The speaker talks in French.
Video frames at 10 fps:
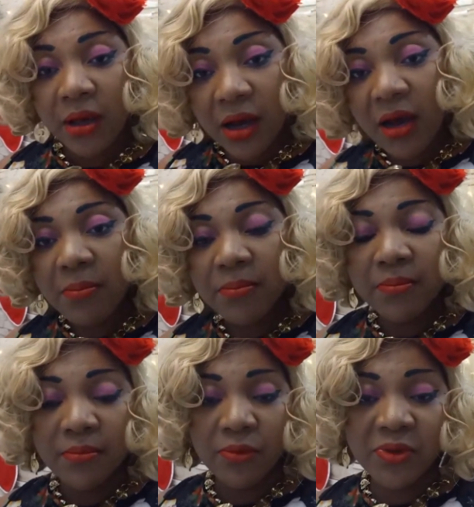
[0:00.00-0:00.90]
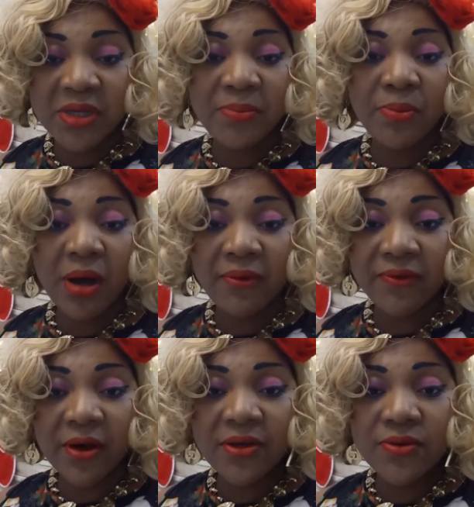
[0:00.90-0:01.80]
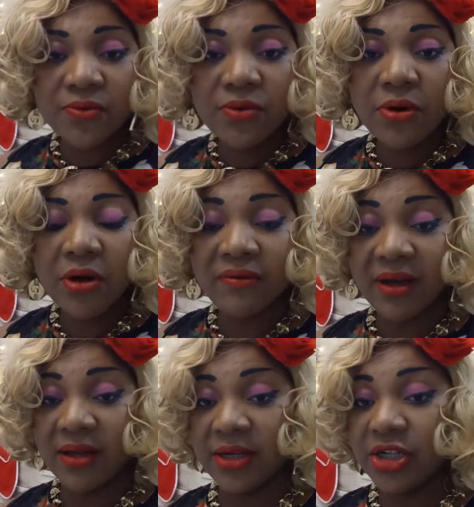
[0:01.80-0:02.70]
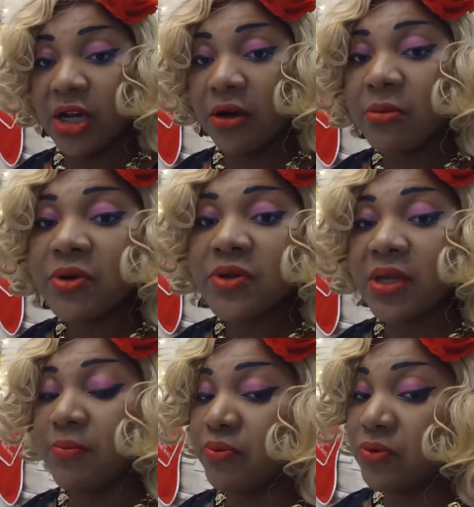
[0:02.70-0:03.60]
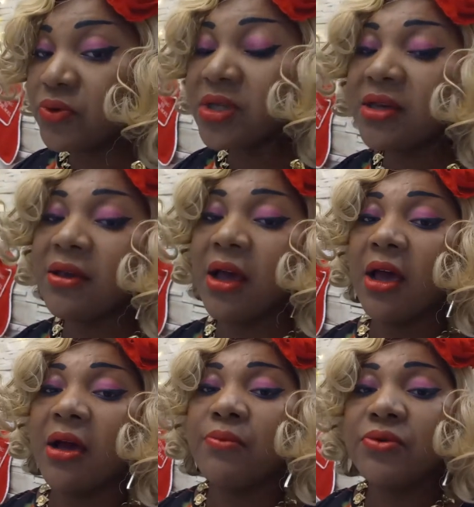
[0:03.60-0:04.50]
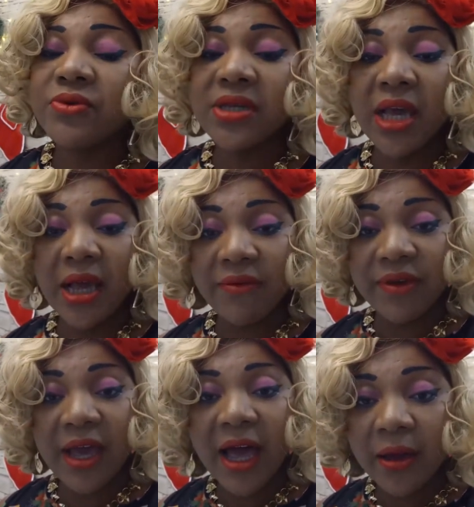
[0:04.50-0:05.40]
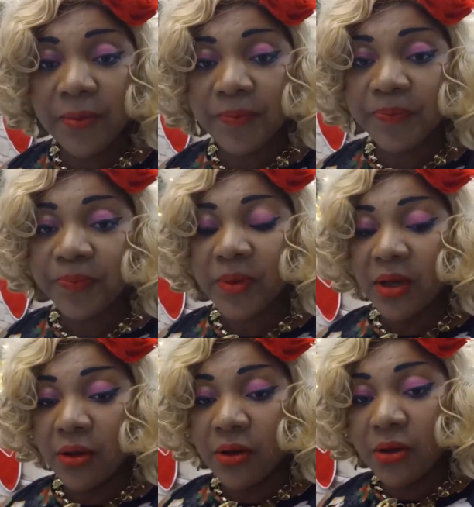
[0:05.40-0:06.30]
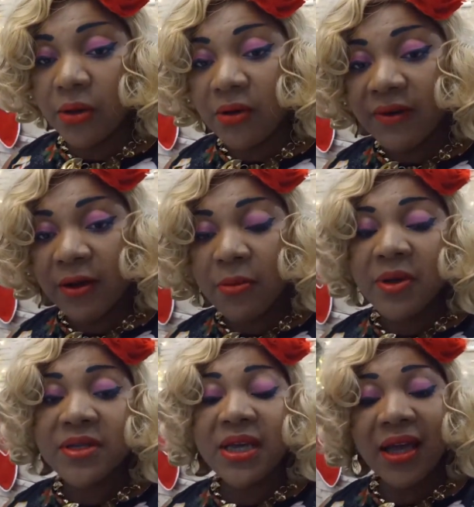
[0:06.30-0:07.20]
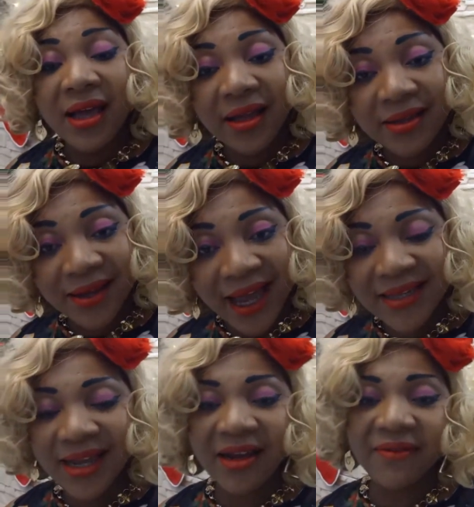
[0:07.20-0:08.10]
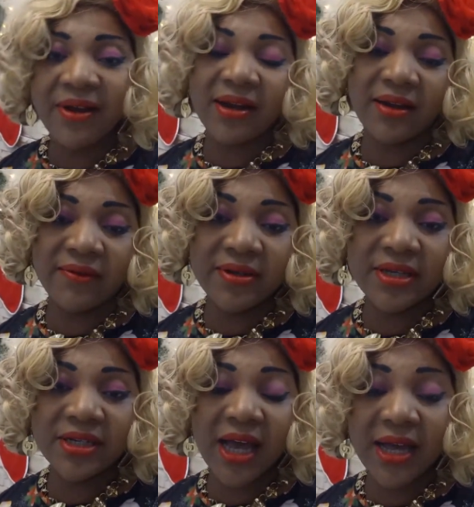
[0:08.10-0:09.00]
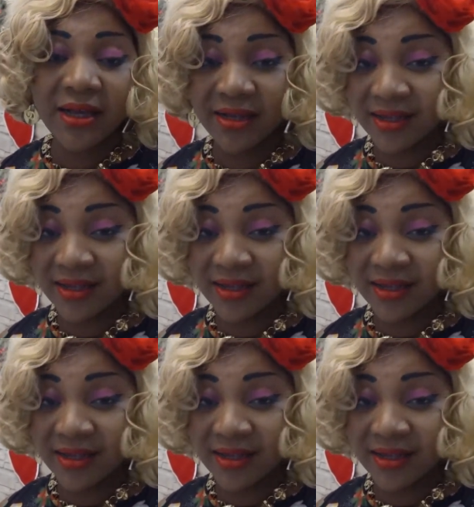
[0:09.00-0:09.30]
comme aussi en France où on va déjà commencer pour tout ce qui, pour tout ce qui est caviar, euh, on va commencer très en avance déjà à